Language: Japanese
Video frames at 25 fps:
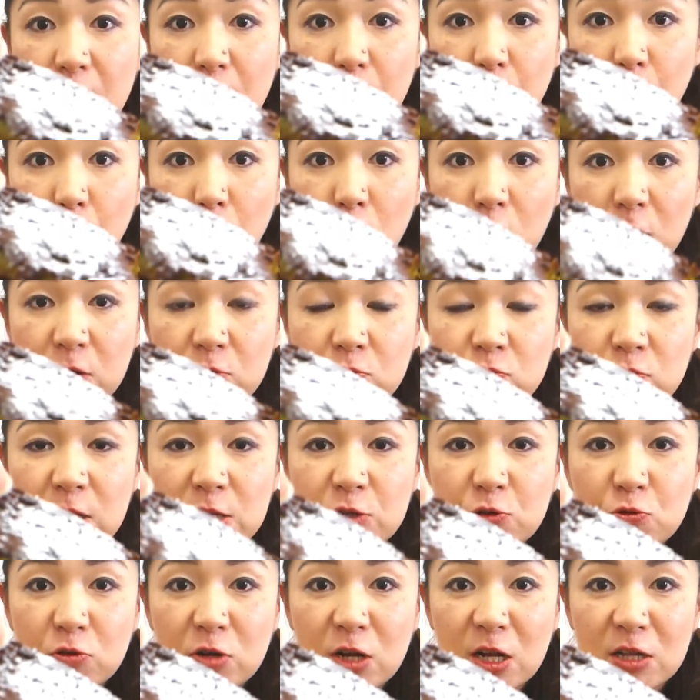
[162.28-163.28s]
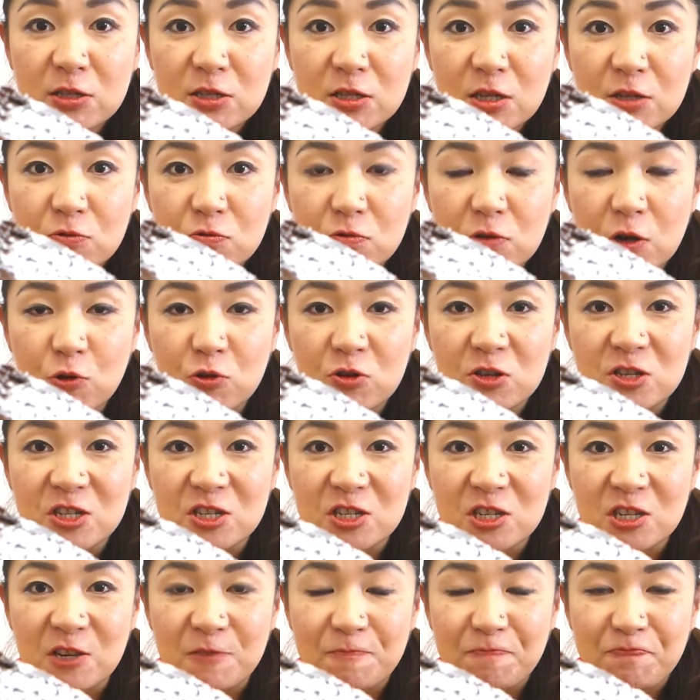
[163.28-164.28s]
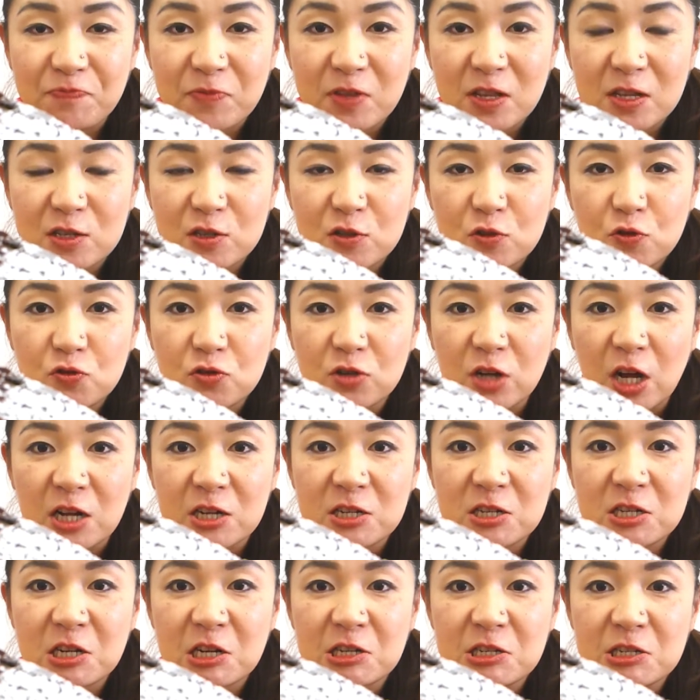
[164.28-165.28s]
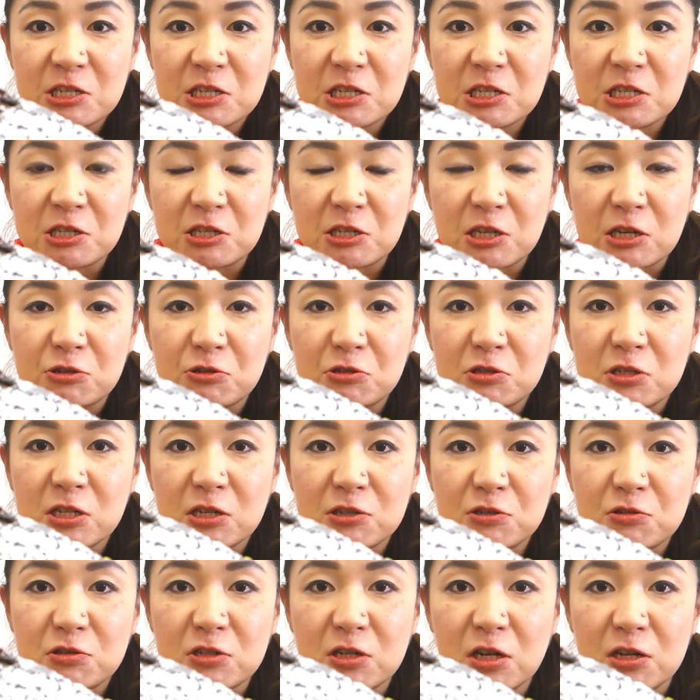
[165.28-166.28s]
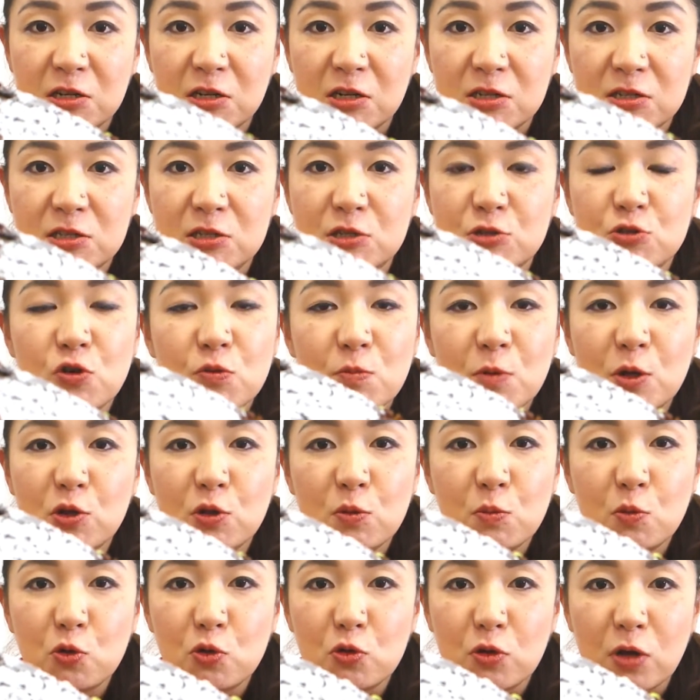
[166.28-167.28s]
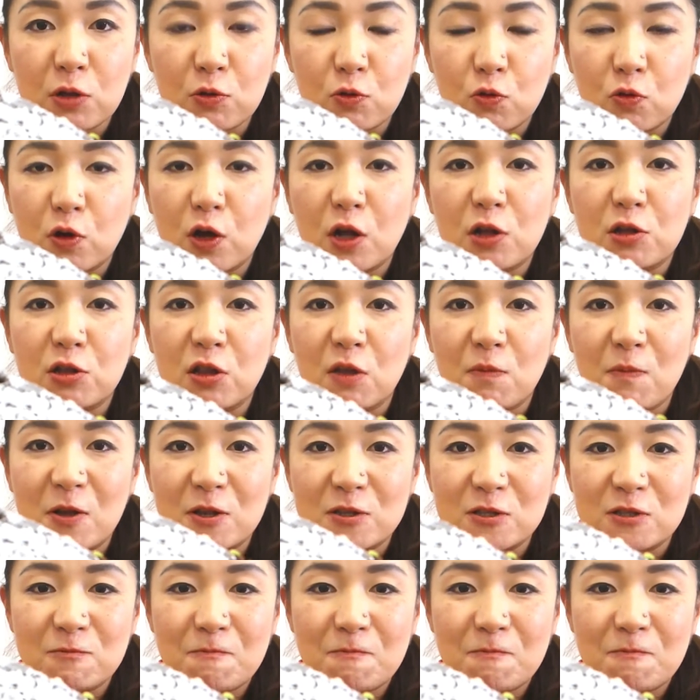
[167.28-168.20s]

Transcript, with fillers: これ上に乗っかってるのが美味しいすごくカリカリでザクザク感が強めのものが乗っかってます